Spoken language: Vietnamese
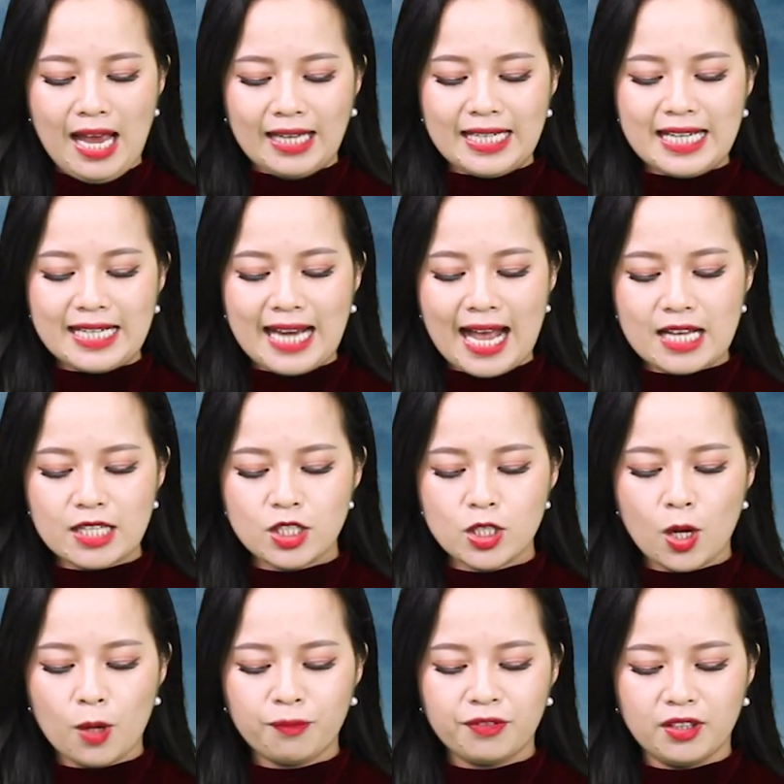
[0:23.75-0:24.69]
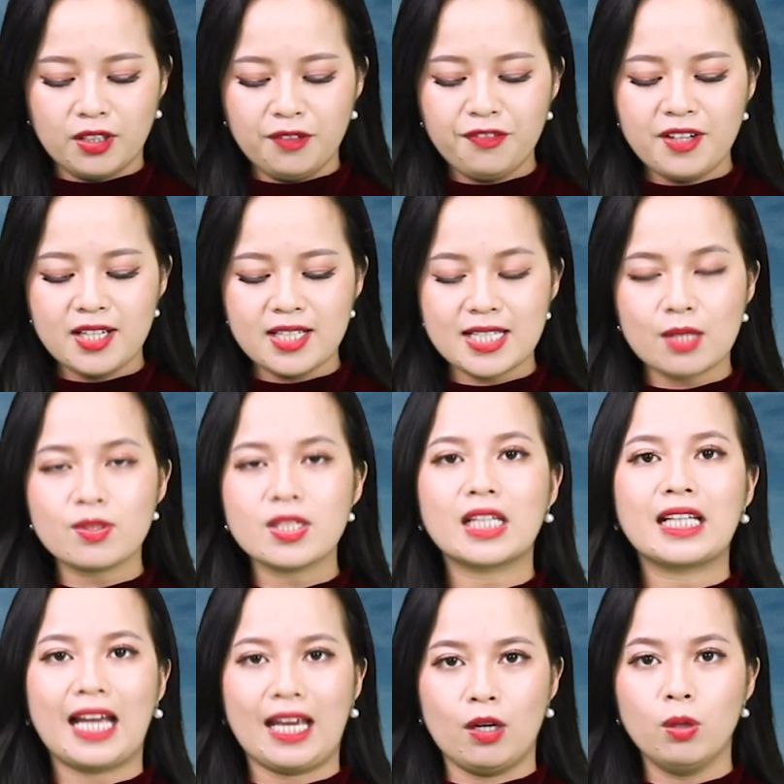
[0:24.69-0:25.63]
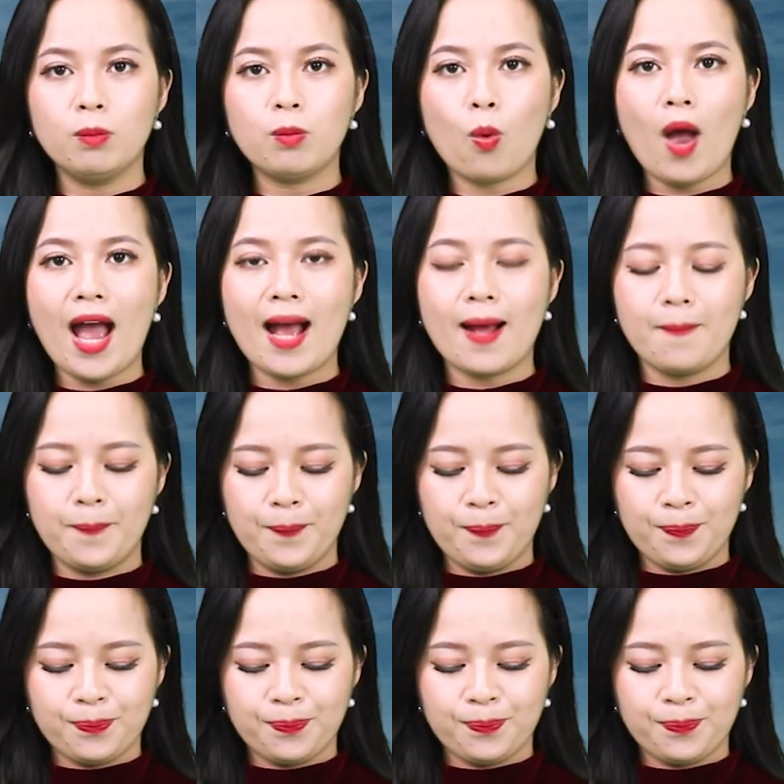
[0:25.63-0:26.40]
đi ngang so với phiên giao dịch ngày hôm qua.